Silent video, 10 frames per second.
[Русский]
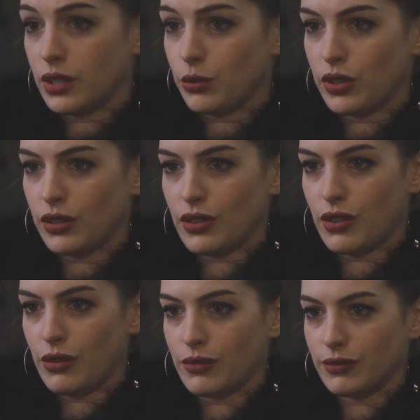в этом
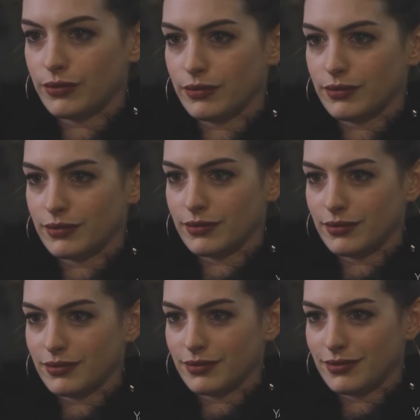уверен?
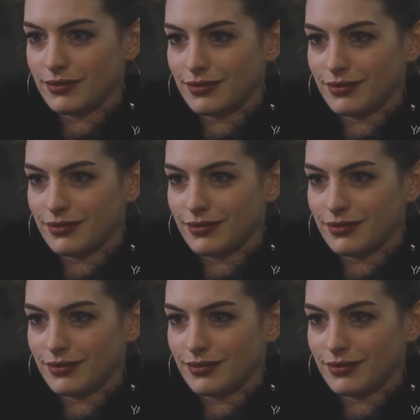Свадьба